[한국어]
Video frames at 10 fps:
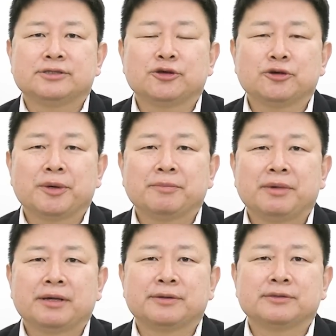
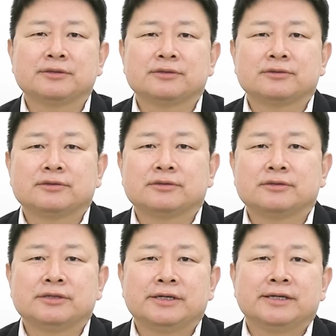천오백만 원 들고
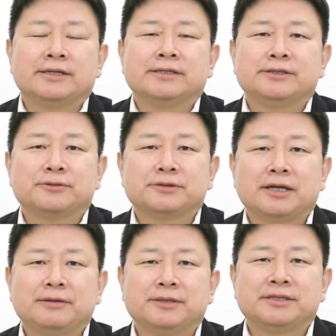신혼
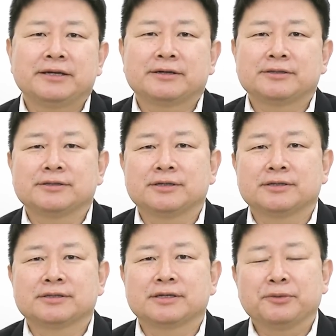살림을 차렸거든요.